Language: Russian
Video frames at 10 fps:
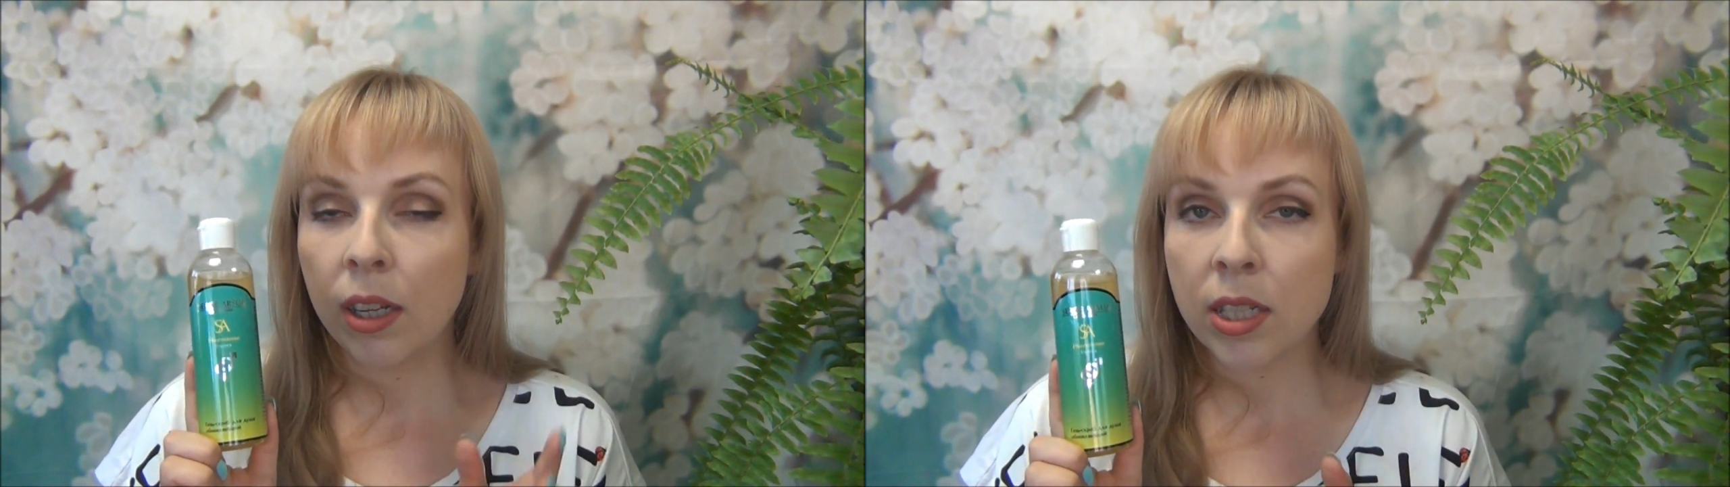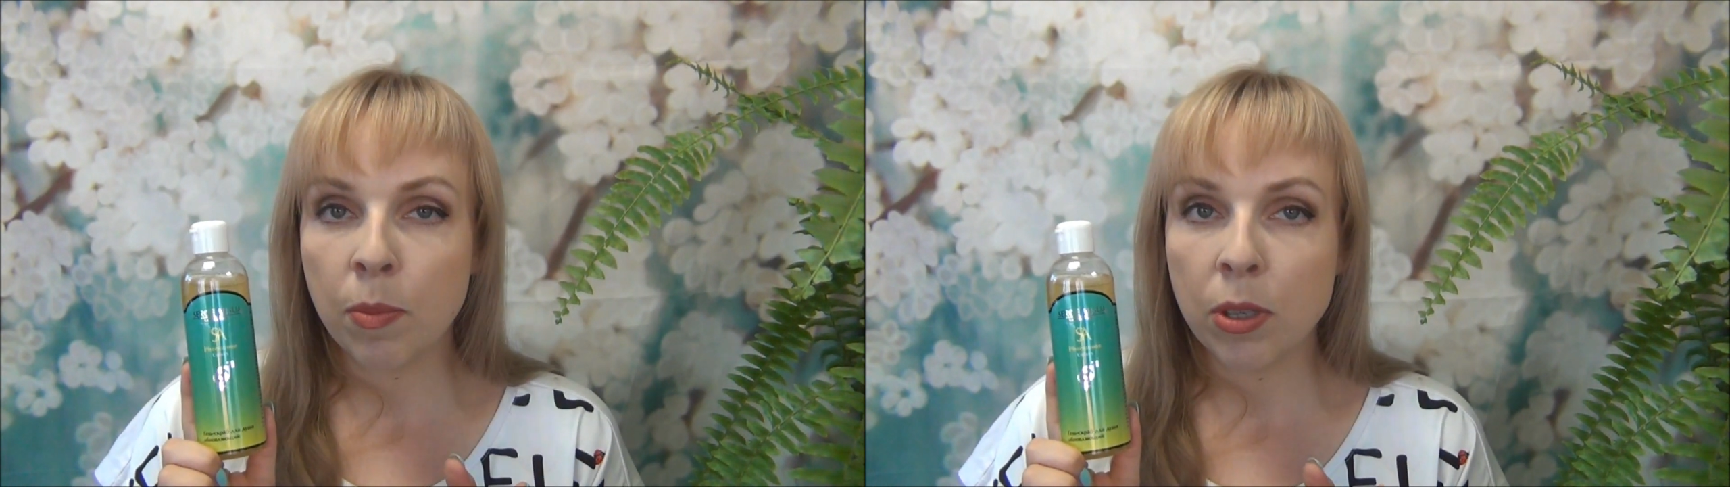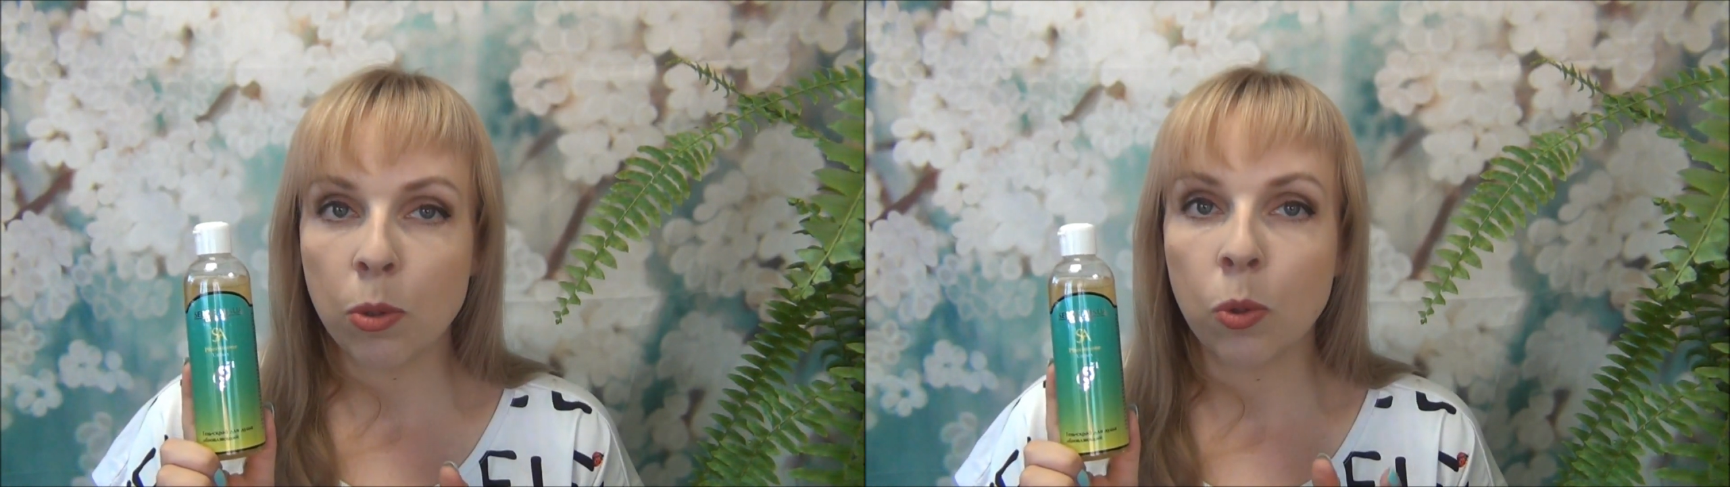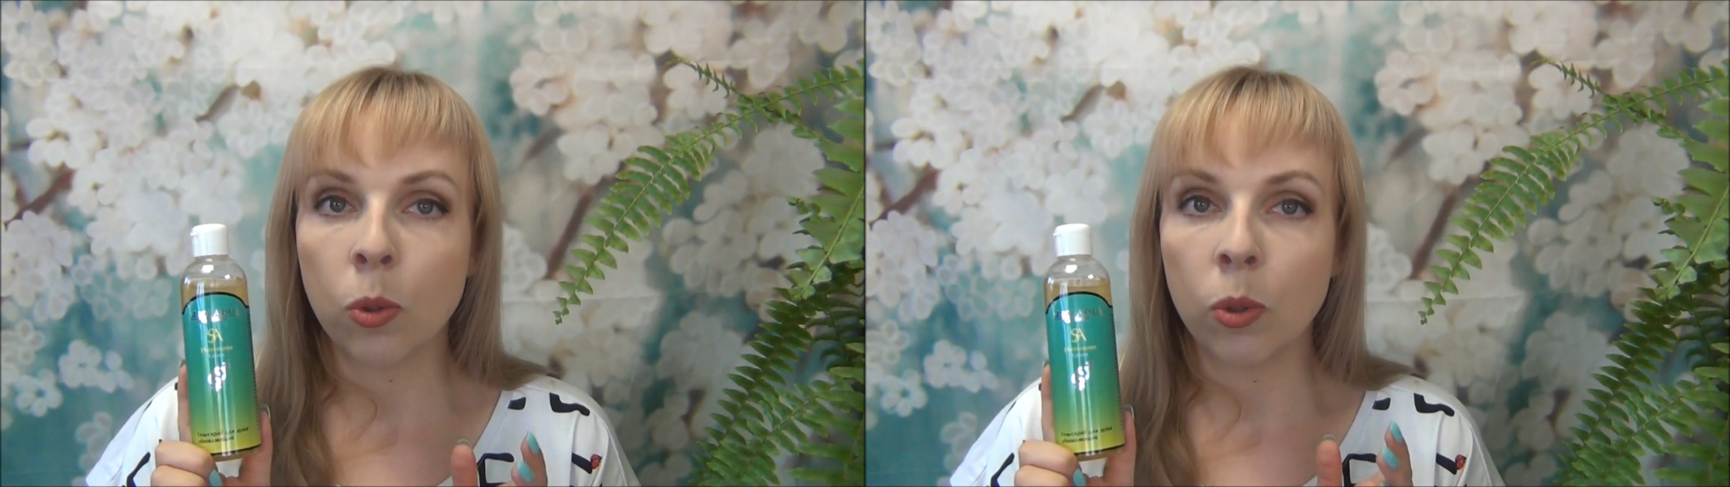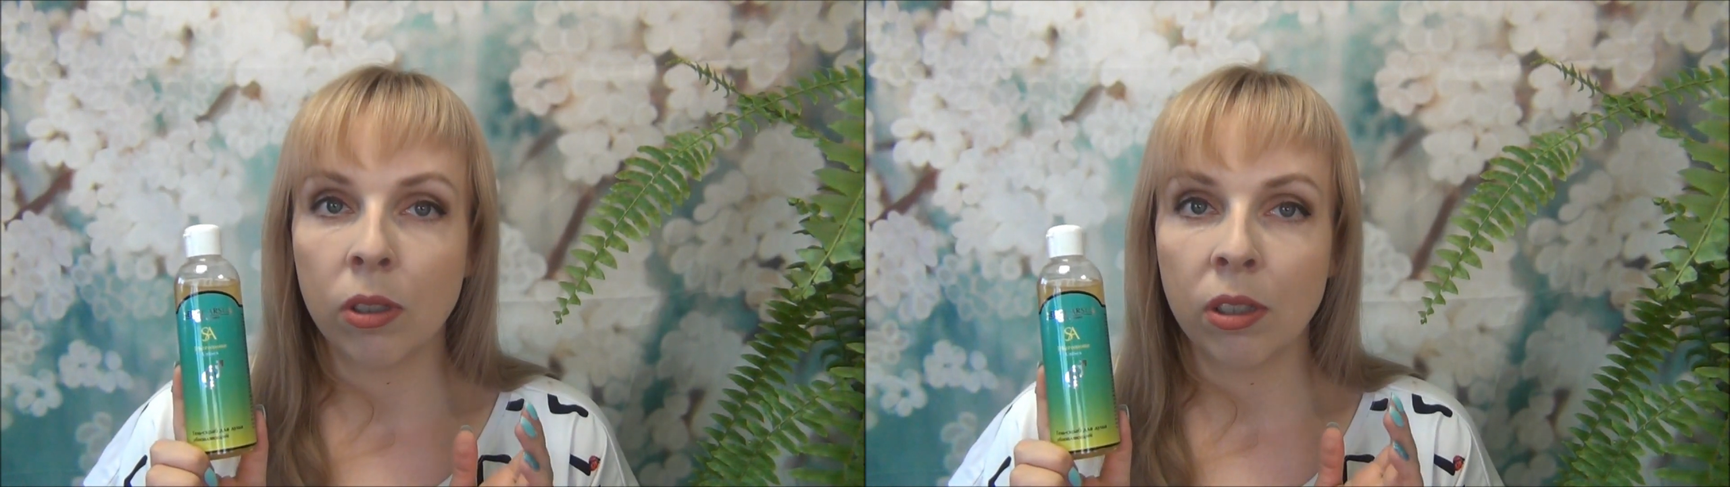косметику